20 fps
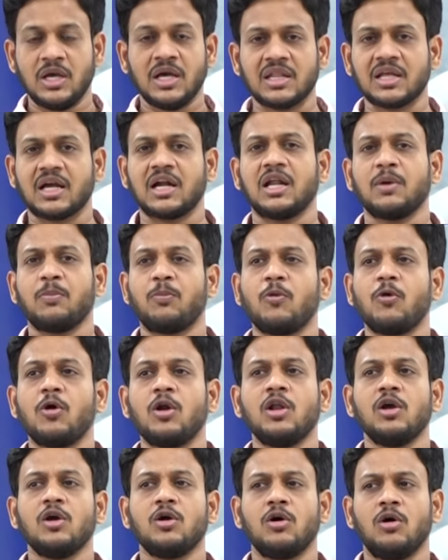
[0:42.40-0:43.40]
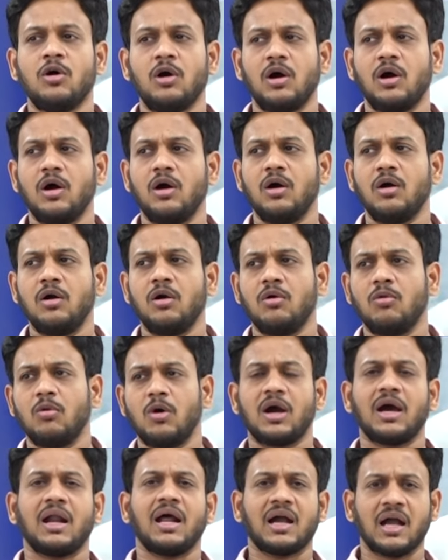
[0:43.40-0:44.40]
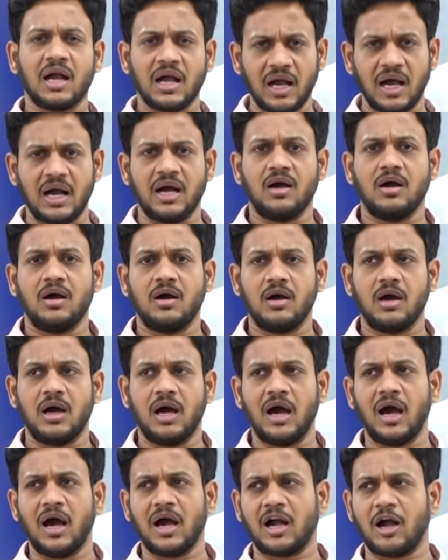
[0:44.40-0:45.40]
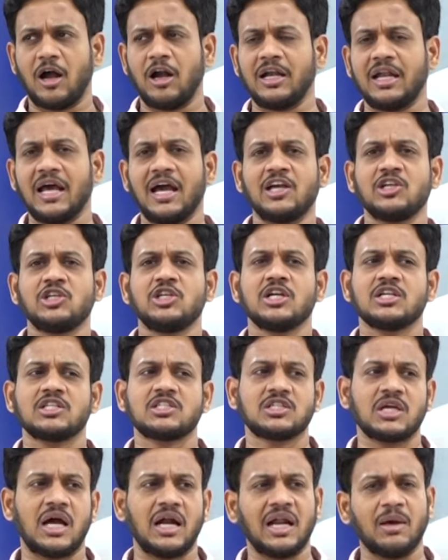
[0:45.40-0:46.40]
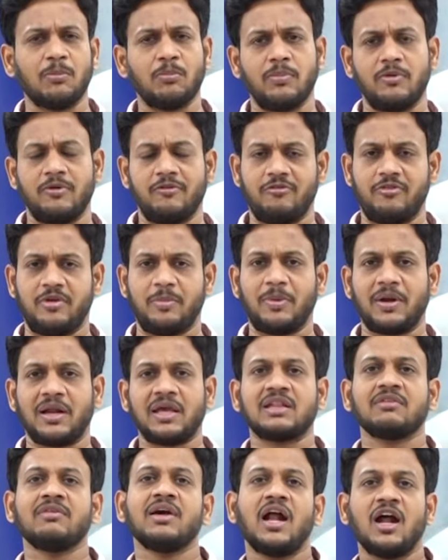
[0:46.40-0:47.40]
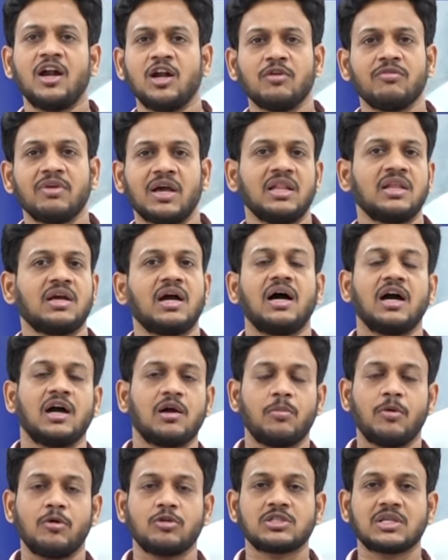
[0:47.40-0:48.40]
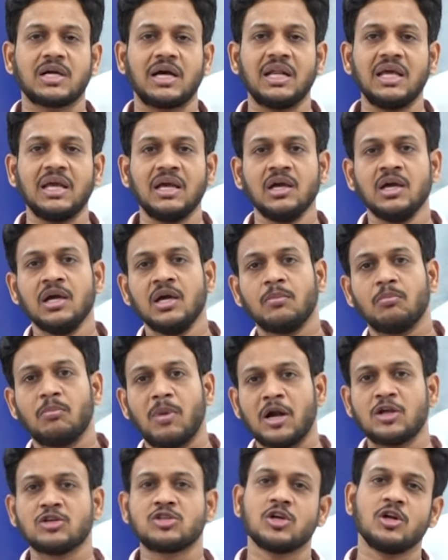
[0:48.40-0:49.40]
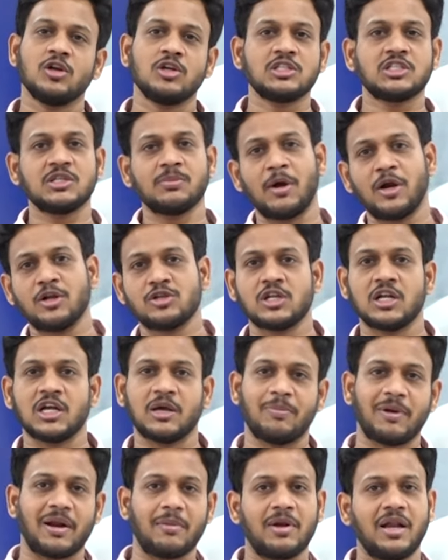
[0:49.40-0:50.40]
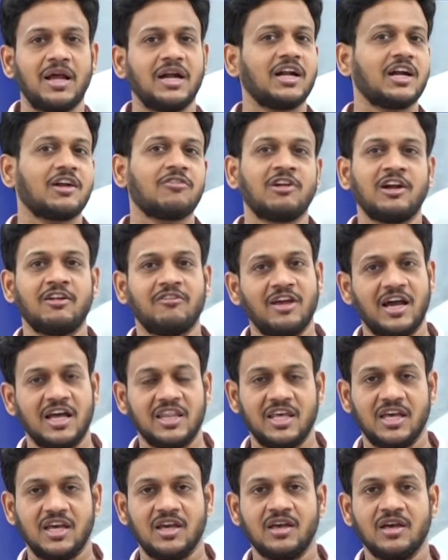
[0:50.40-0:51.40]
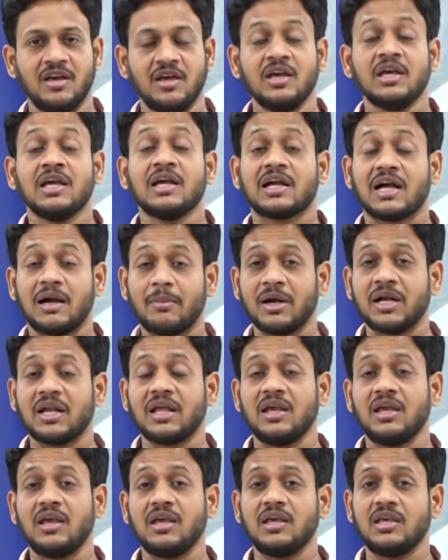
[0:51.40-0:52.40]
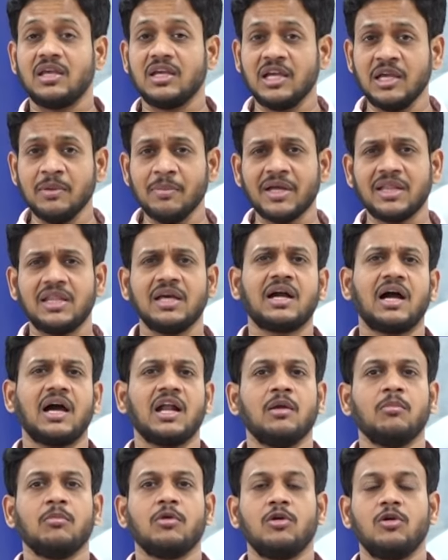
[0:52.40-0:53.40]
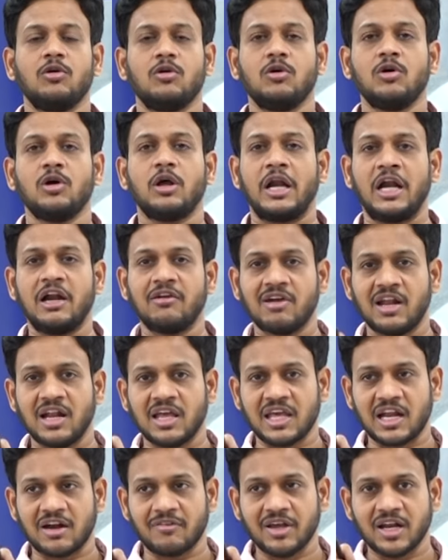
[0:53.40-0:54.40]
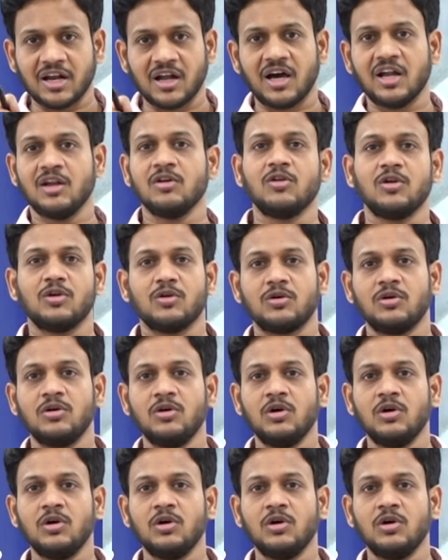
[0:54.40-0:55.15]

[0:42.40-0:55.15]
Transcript: ఎందుకంటే పోలియో ఒక రకంగా కంటాజియస్ అంటే విపరీతమైన అంటువ్యాధి కాకపోవచ్చు కానీ మనుషుల నుంచి మనుషులకి ప్రబలేటటువంటి వ్యాధే కాబట్టి ఈ మధ్య కాలంలో రెండు వేల ఇరవై నాలుగులో